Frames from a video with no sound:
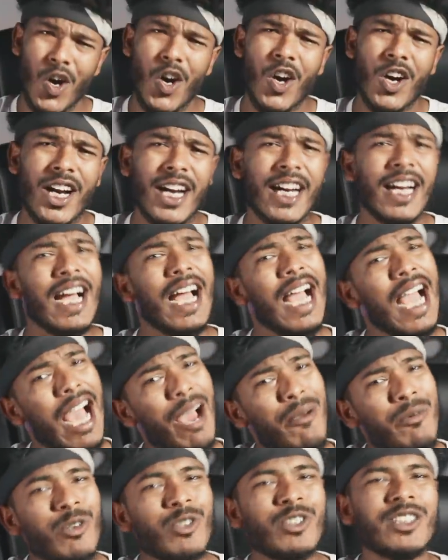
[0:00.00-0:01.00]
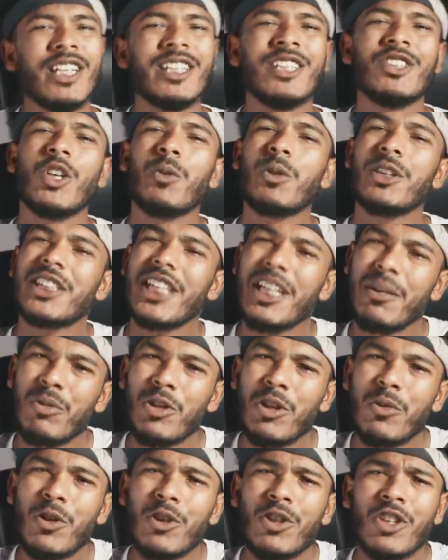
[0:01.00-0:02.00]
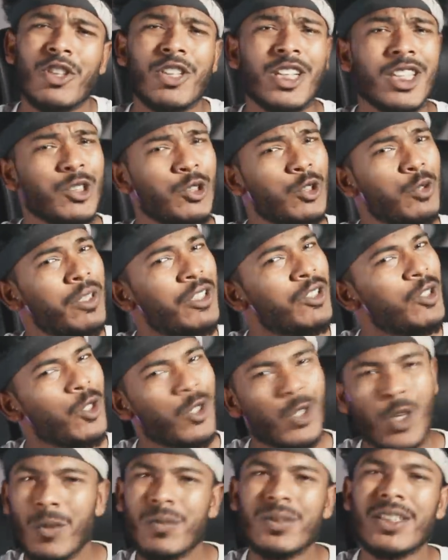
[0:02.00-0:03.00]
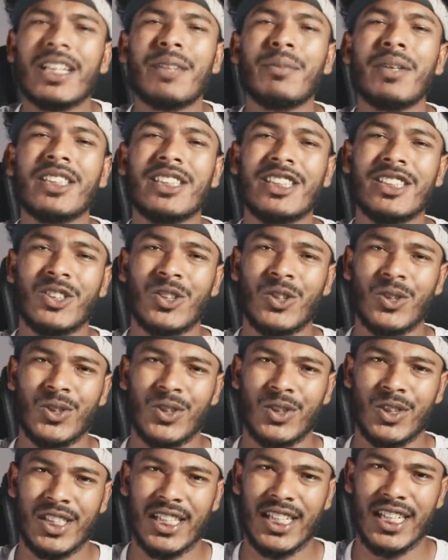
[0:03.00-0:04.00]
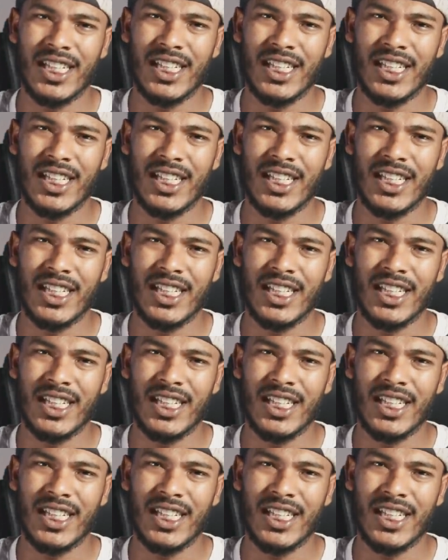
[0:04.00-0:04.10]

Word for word: হ্যাঁ কাকা আমিও জানি তবে সেই পরিবর্তনটা শুধুমাত্র রমজান মাসের জন্য না